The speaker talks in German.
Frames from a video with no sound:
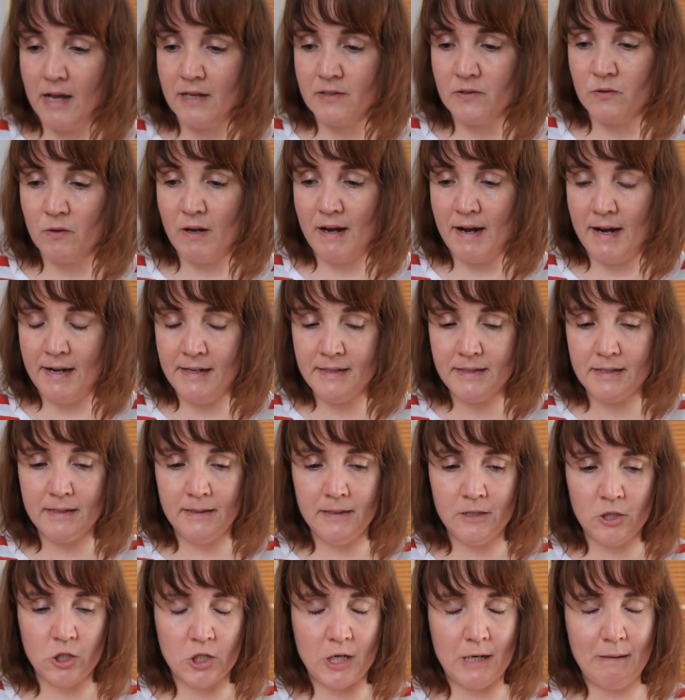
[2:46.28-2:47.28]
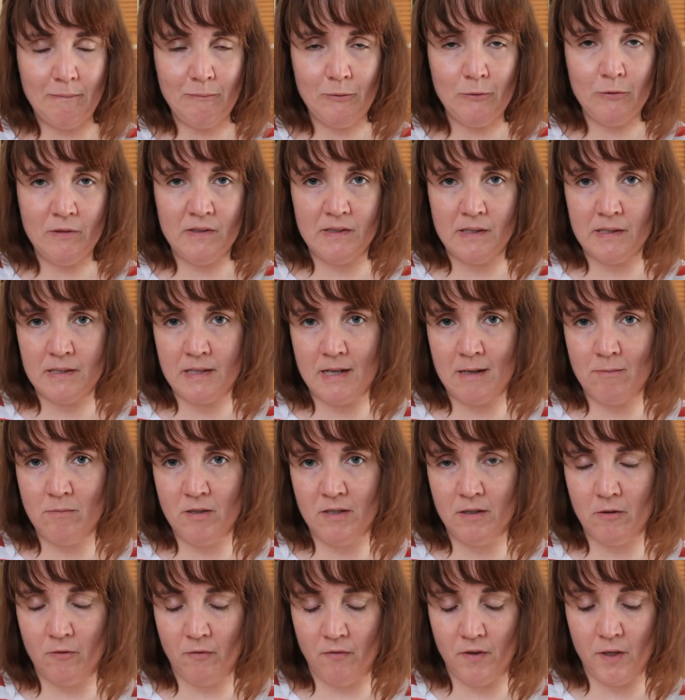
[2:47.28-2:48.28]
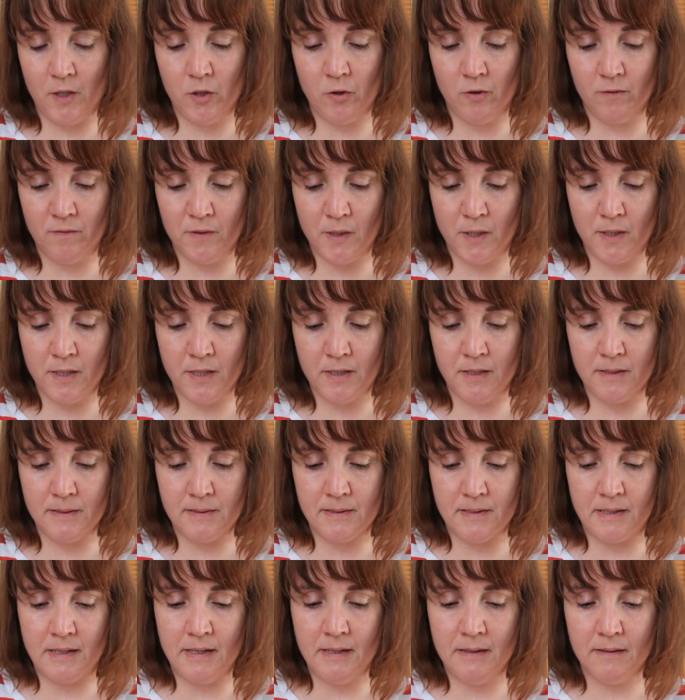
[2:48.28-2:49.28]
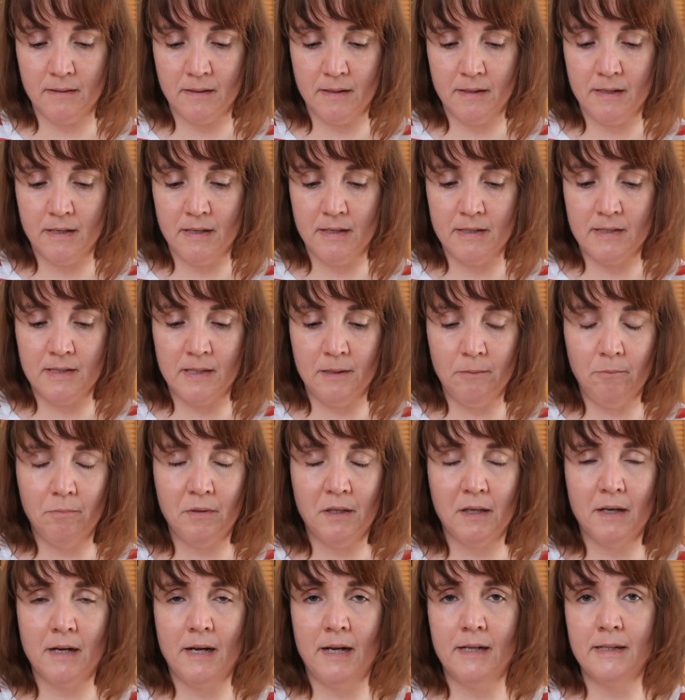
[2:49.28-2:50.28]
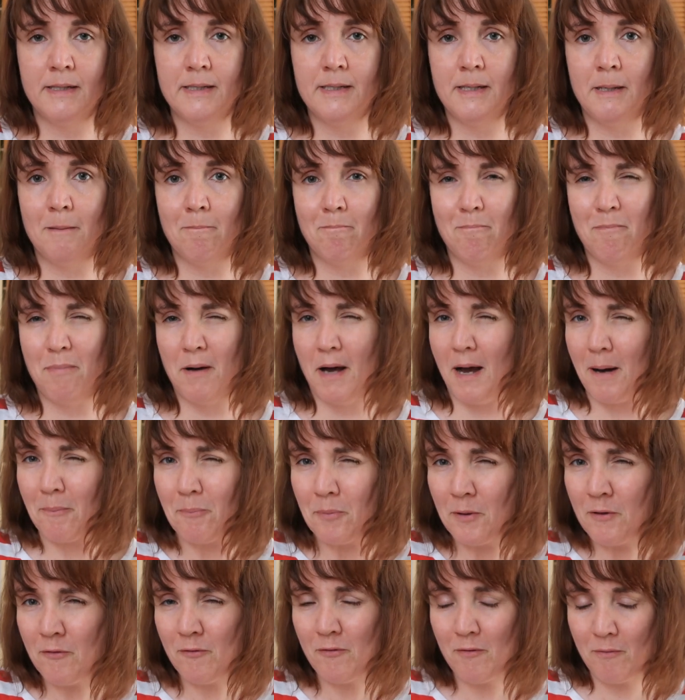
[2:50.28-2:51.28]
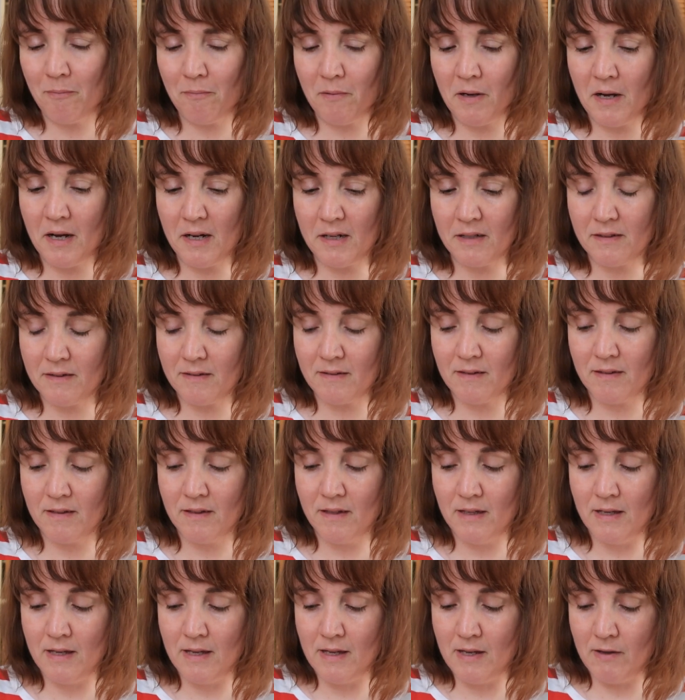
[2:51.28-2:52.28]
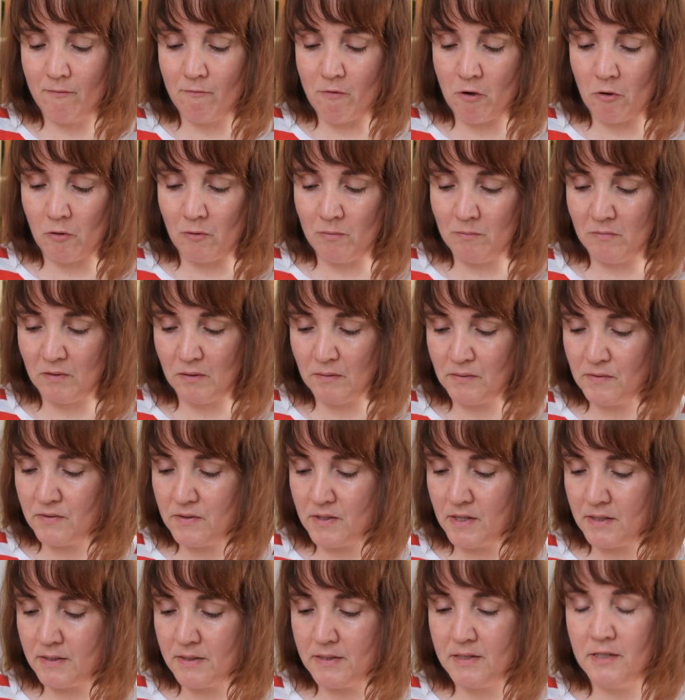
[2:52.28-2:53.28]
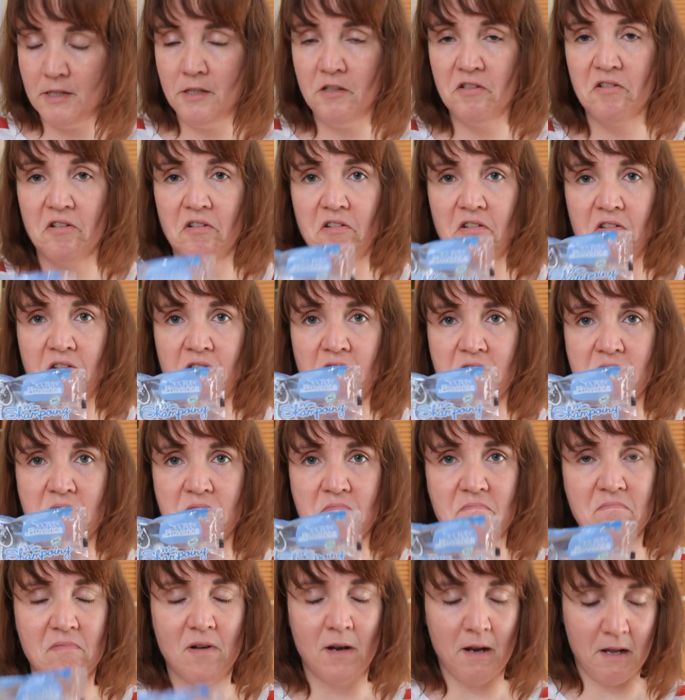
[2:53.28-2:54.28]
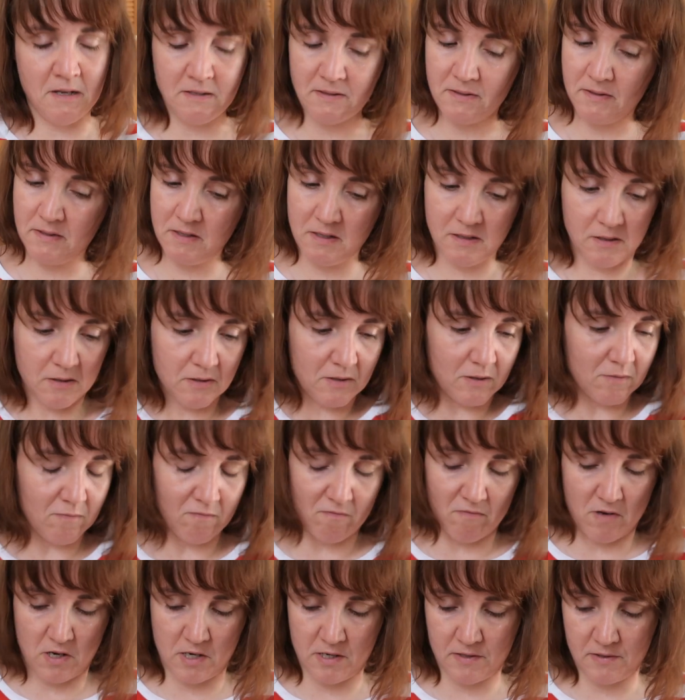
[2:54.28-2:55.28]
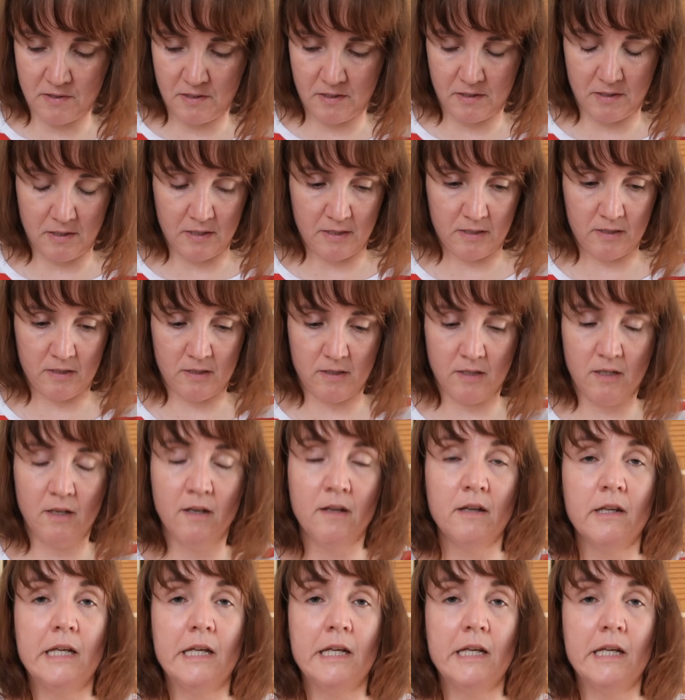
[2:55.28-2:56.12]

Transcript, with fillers: Also einzelne Shampoos, das habe ich auf EcoVerde gesehen, sind bereits in Pappe verpackt. Warum das jetzt hier in Plastik ist, weiß ich nicht.